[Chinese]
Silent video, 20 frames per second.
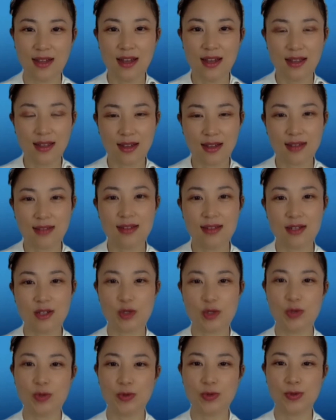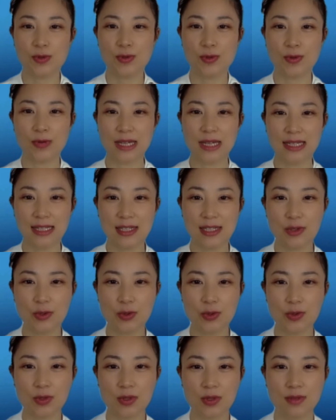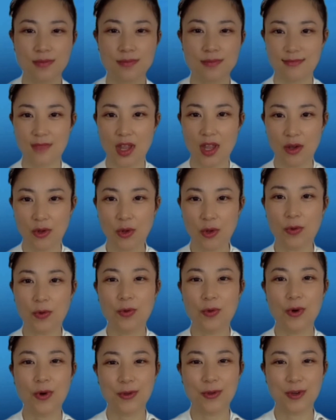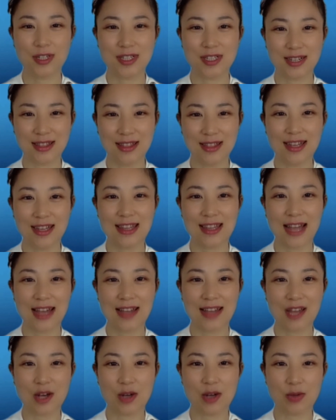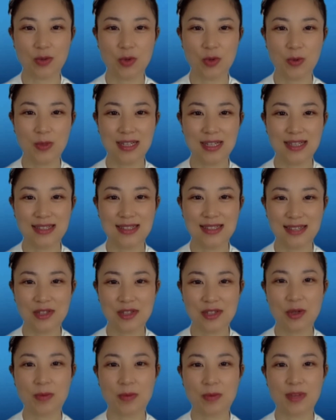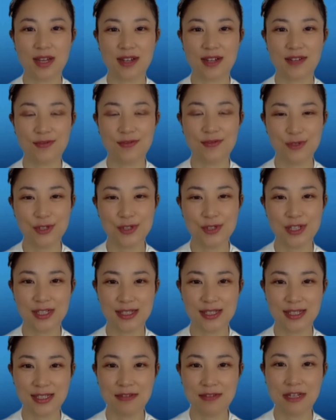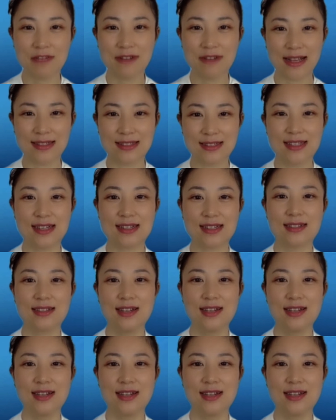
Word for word: 等等数据为基础，通过与人类大脑功能相同的复制思维软件，